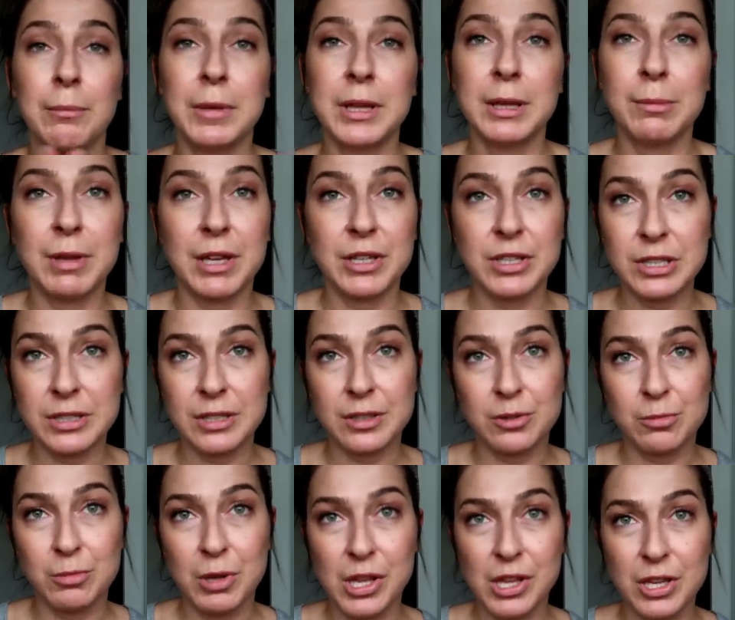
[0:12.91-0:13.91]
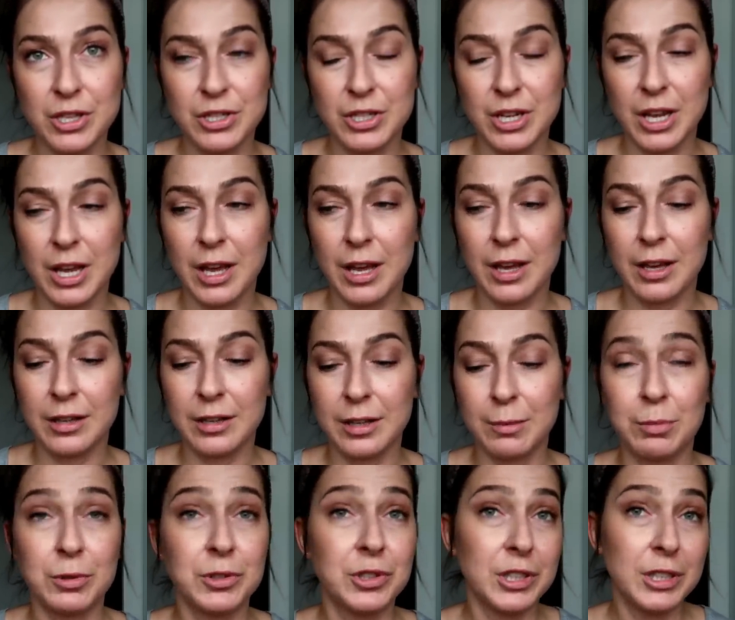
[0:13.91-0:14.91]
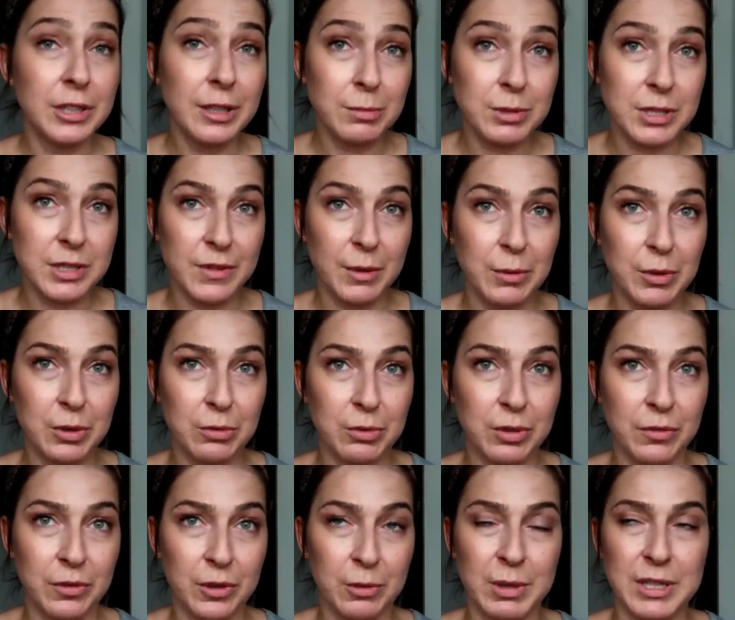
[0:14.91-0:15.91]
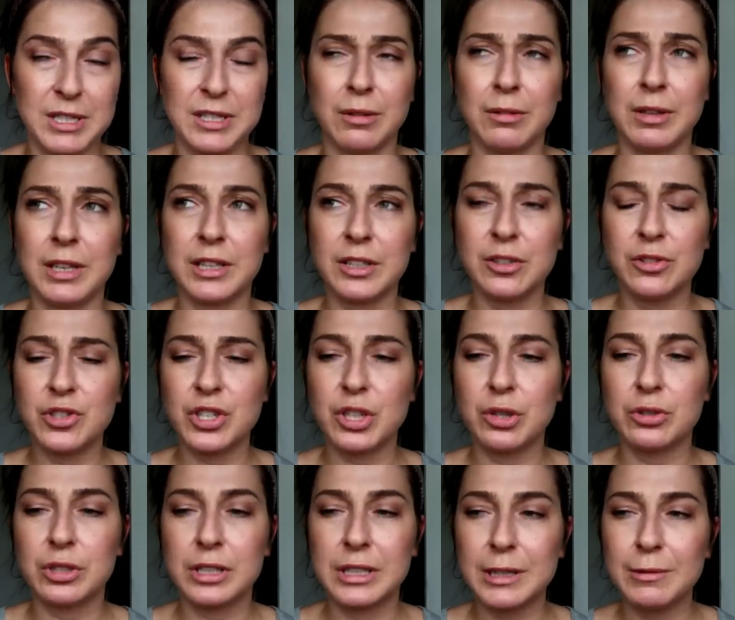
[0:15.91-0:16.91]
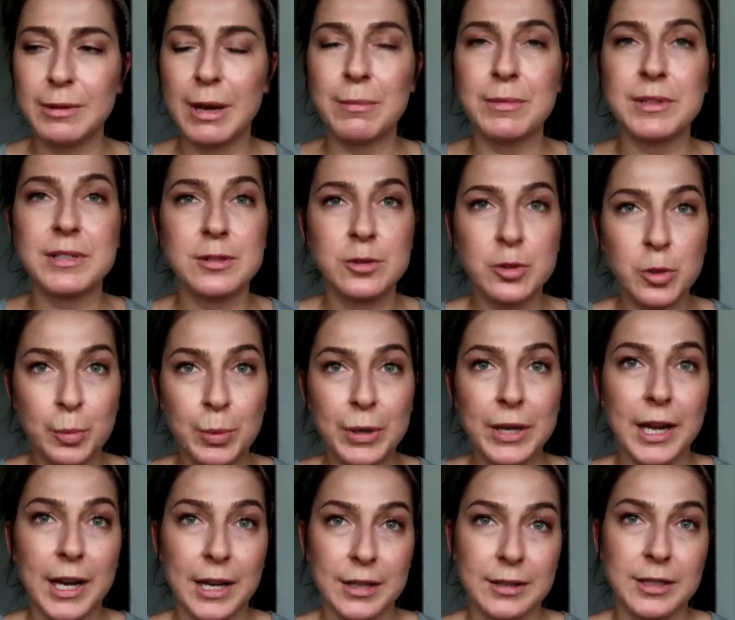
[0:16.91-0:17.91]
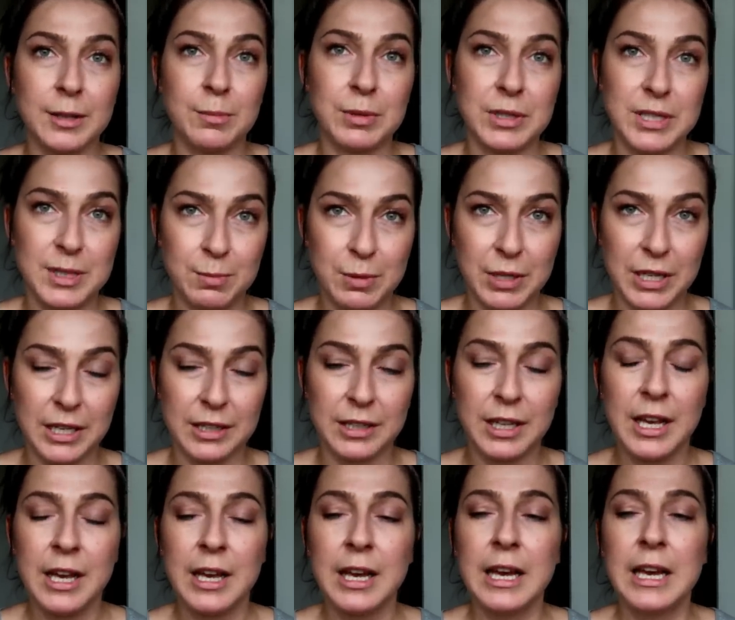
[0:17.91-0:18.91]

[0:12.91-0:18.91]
będę miała czyste sumienie, że y, podzieliłam się z Wami tą informacją, dlatego że odkryłam super antyperspirant.